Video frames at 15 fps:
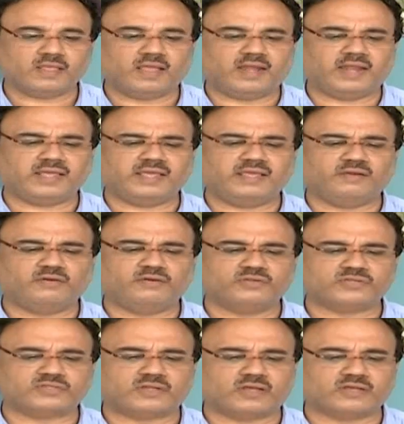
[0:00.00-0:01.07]
అలాగే ఈ రెండో
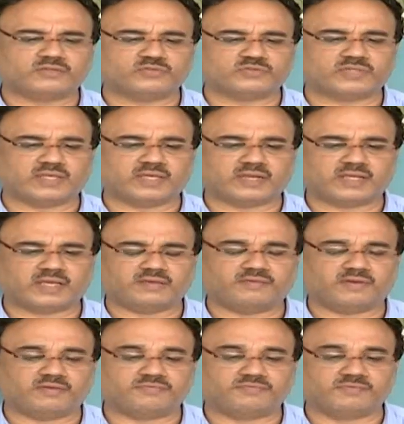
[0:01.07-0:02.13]
స్టాక్ చూస్తే కనుక
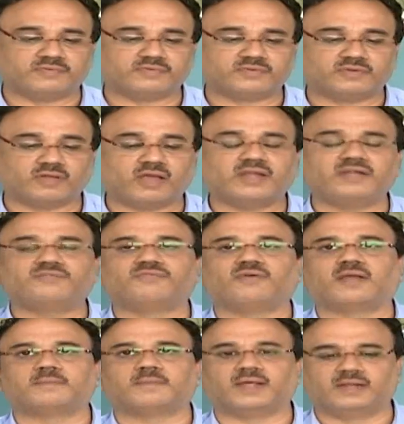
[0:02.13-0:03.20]
ఇవాళ టారెంట్
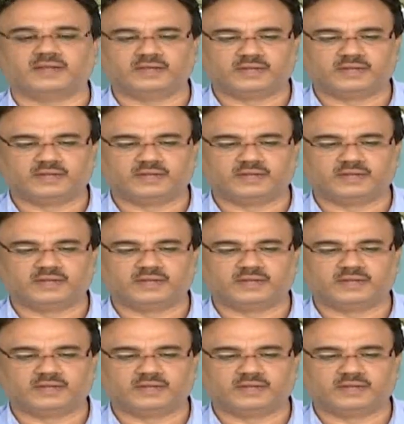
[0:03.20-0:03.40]
ఫార్మా